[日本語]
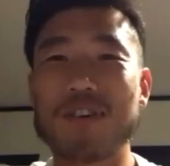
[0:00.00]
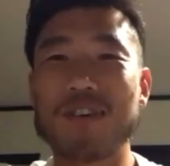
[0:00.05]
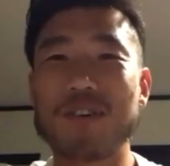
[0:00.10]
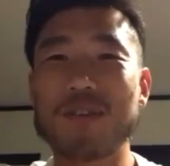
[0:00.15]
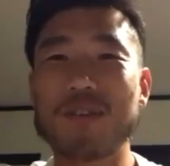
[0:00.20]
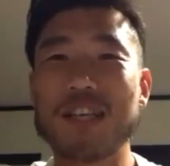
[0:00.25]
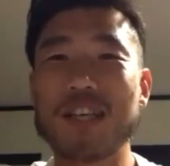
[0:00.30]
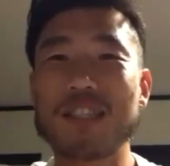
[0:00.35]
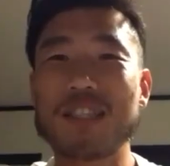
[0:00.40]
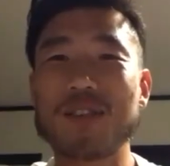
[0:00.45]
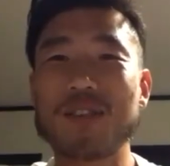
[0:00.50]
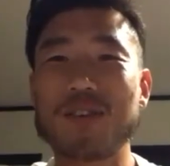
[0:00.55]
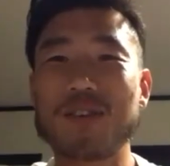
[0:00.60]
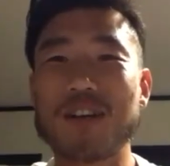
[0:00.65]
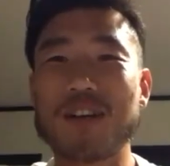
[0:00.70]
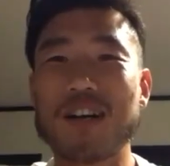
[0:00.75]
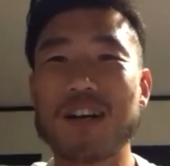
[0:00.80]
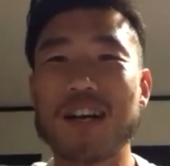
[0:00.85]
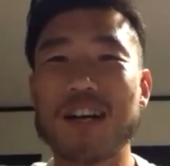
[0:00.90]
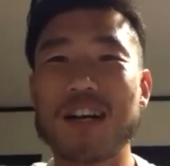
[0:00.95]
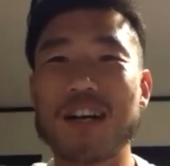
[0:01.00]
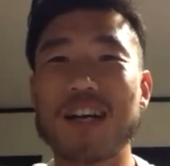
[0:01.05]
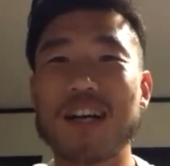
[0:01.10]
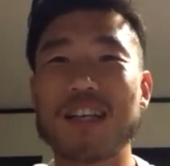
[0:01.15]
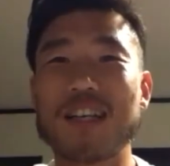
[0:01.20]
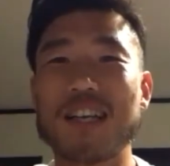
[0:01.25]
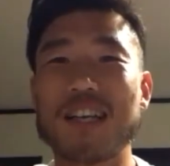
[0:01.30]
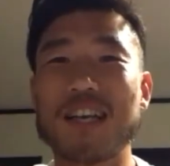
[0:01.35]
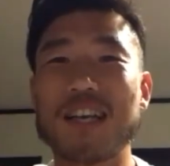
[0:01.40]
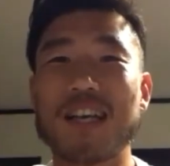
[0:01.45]
同じような考え
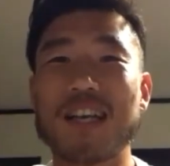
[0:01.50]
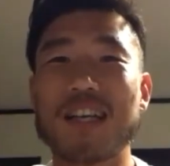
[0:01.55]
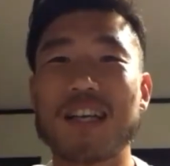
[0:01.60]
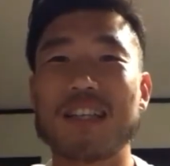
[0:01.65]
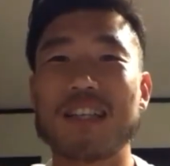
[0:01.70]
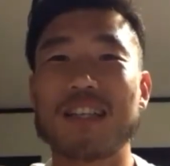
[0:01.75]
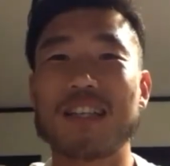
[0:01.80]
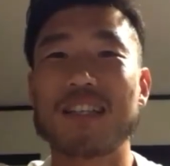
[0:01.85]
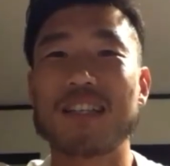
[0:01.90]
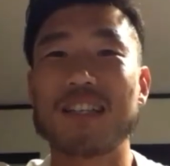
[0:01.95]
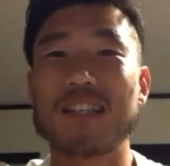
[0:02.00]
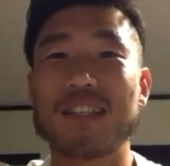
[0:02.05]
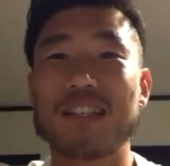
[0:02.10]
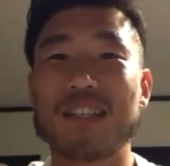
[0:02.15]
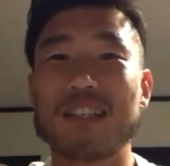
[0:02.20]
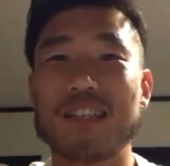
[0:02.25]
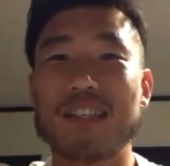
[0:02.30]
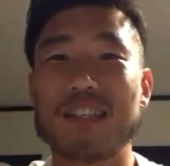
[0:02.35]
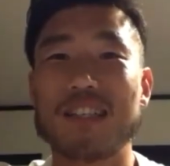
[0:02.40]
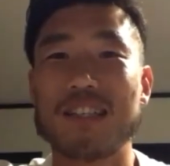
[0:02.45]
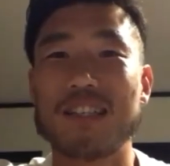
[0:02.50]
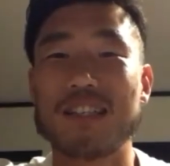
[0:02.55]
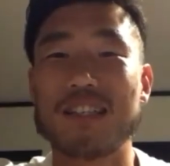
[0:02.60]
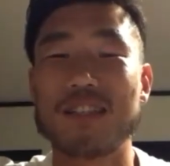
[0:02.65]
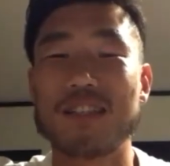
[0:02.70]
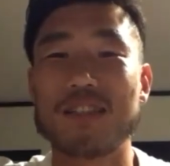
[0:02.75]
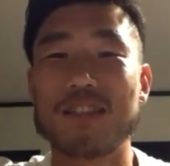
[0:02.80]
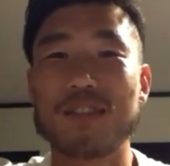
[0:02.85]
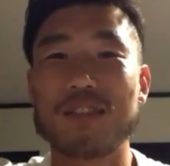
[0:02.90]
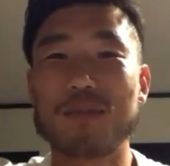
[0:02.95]
で、
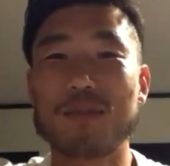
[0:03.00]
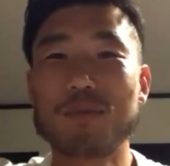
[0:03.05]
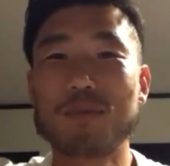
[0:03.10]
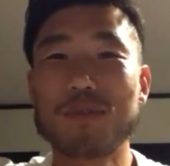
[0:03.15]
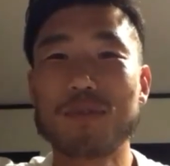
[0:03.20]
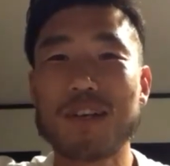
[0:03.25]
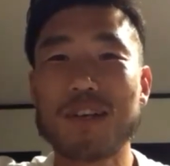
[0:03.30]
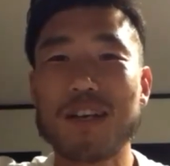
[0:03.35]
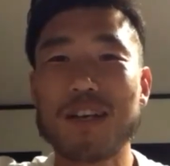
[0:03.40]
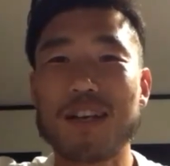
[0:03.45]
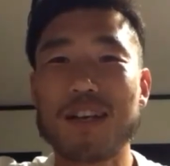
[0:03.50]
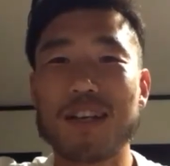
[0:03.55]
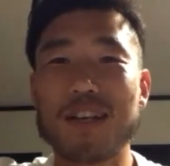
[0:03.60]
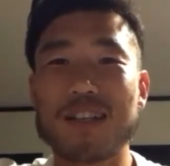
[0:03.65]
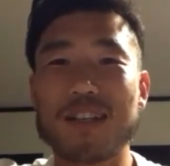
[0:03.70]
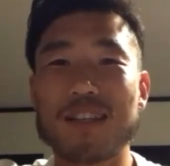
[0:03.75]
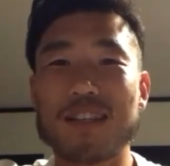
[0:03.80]
自分が